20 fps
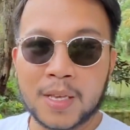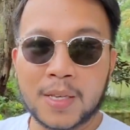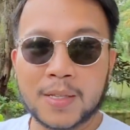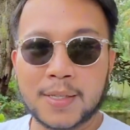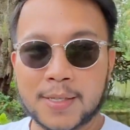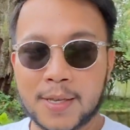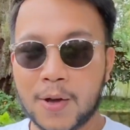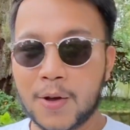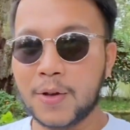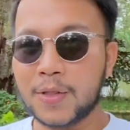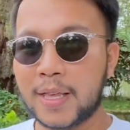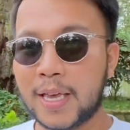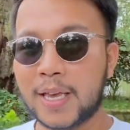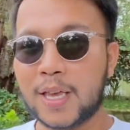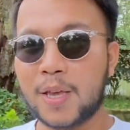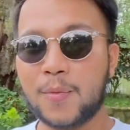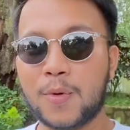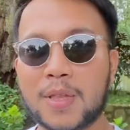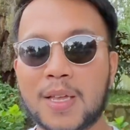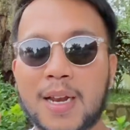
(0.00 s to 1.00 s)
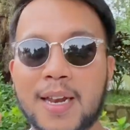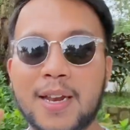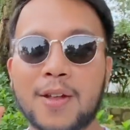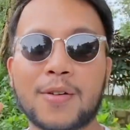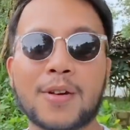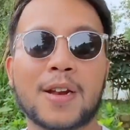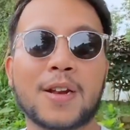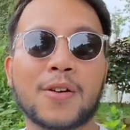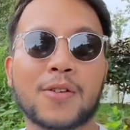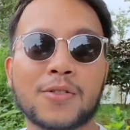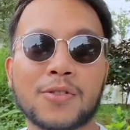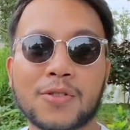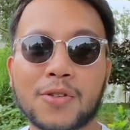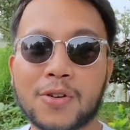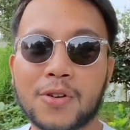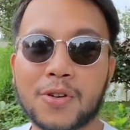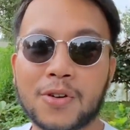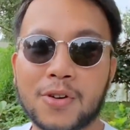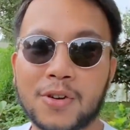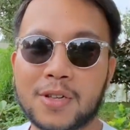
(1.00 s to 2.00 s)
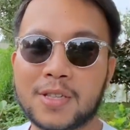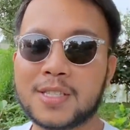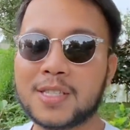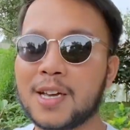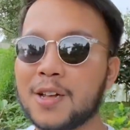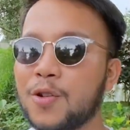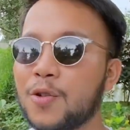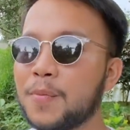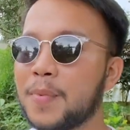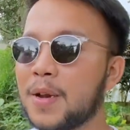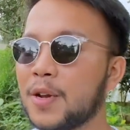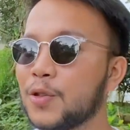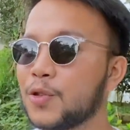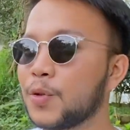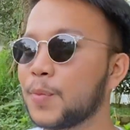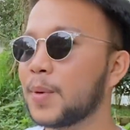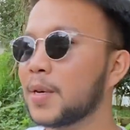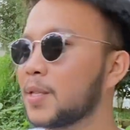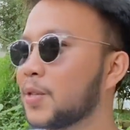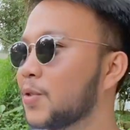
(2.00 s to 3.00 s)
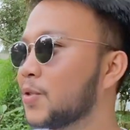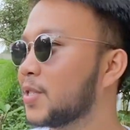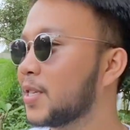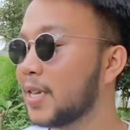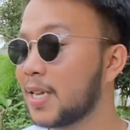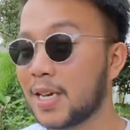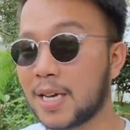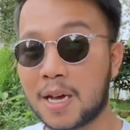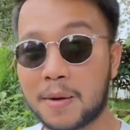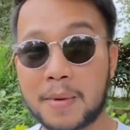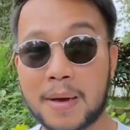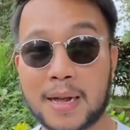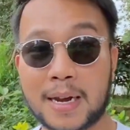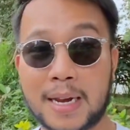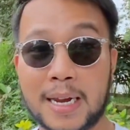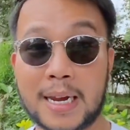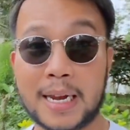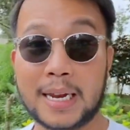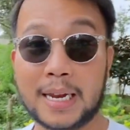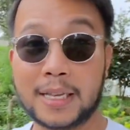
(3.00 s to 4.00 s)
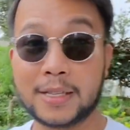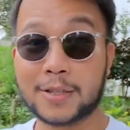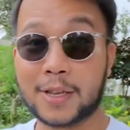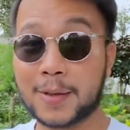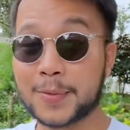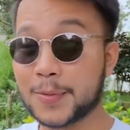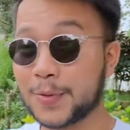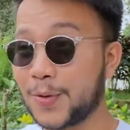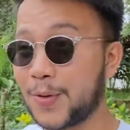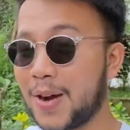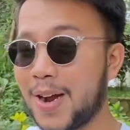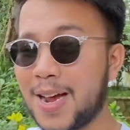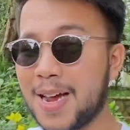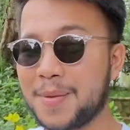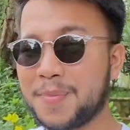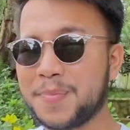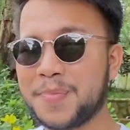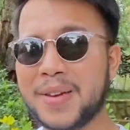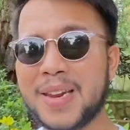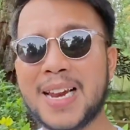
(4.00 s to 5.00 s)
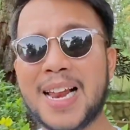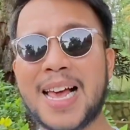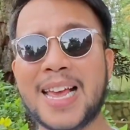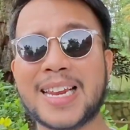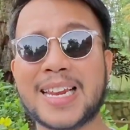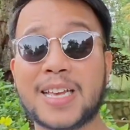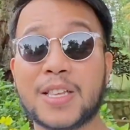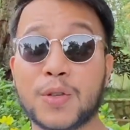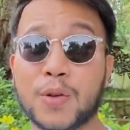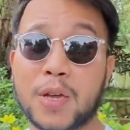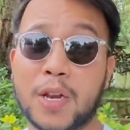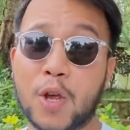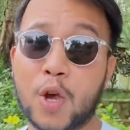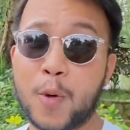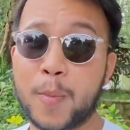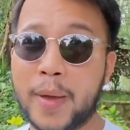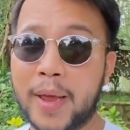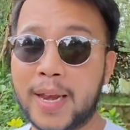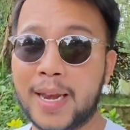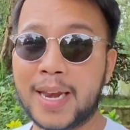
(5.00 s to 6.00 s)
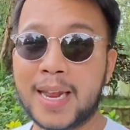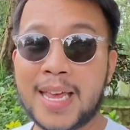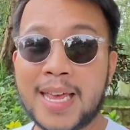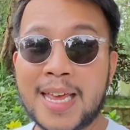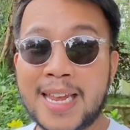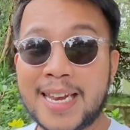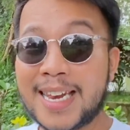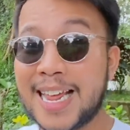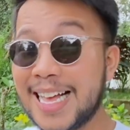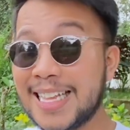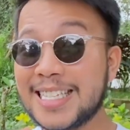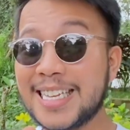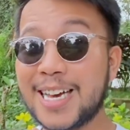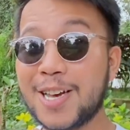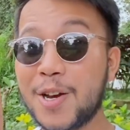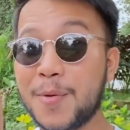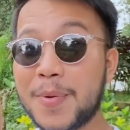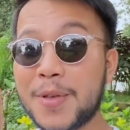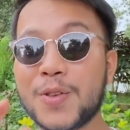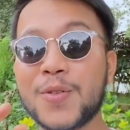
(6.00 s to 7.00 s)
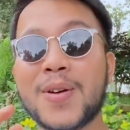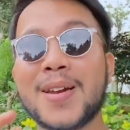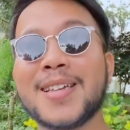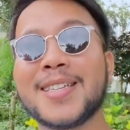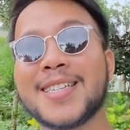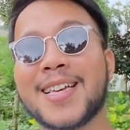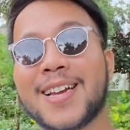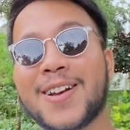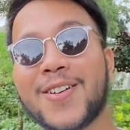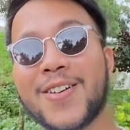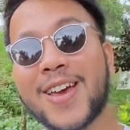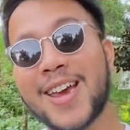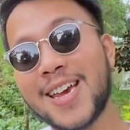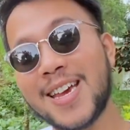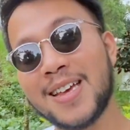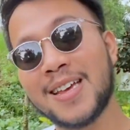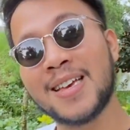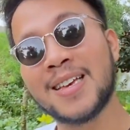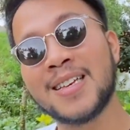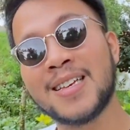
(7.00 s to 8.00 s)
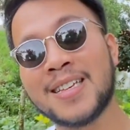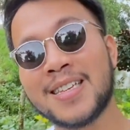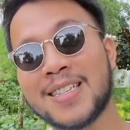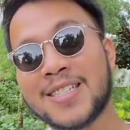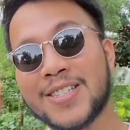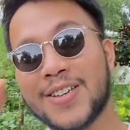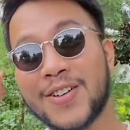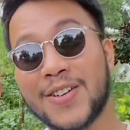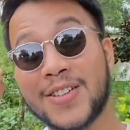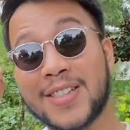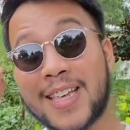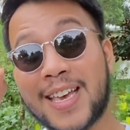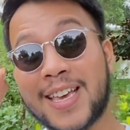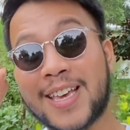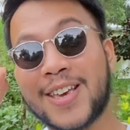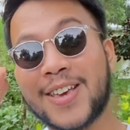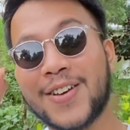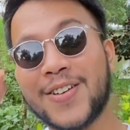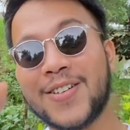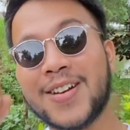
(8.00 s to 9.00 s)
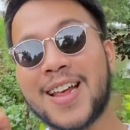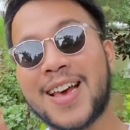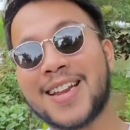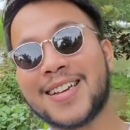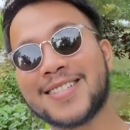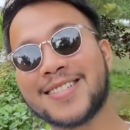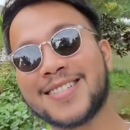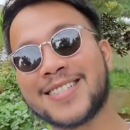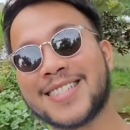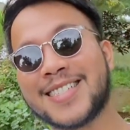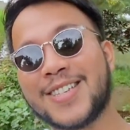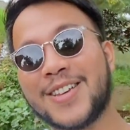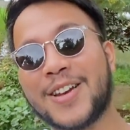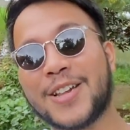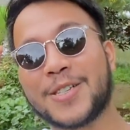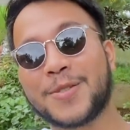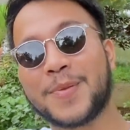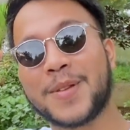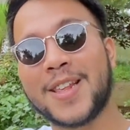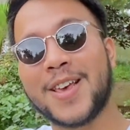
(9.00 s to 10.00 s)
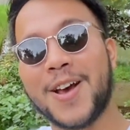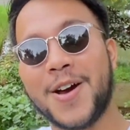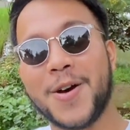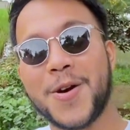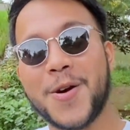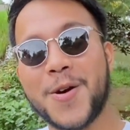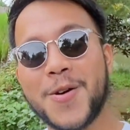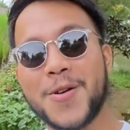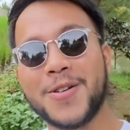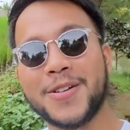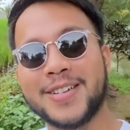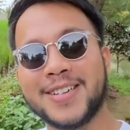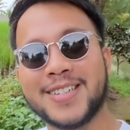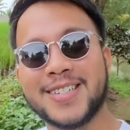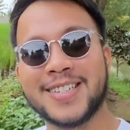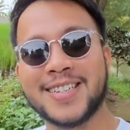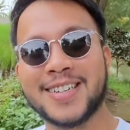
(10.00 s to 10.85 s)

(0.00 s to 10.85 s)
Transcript: so thank you buat kalian yang udah nonton jangan lupa di support terus channel kabari di subscribe di like dan juga di komen dan jangan lupa juga di share oke okay? So, thank you dan see you next video.